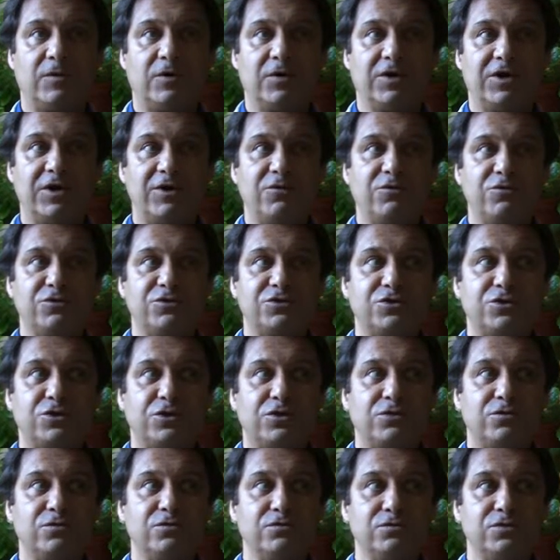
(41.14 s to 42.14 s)
en quelque
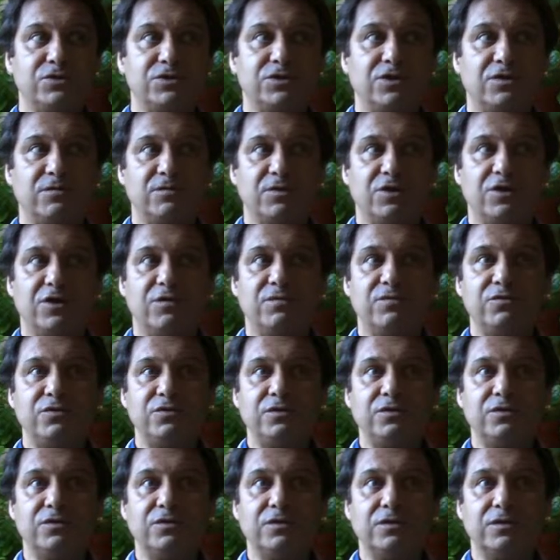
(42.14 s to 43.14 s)
sorte, nous sommes comme
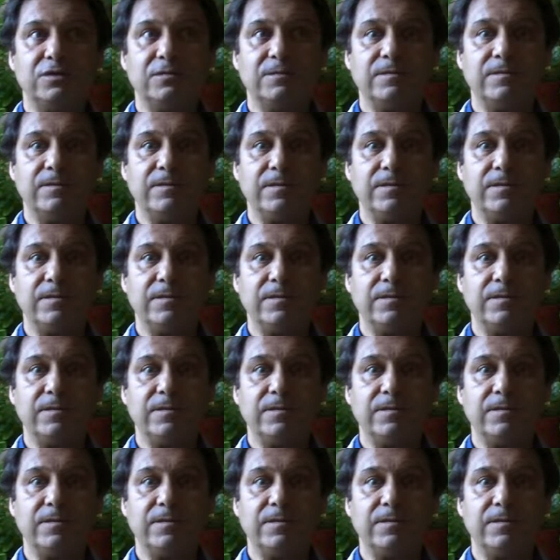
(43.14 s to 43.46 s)
une,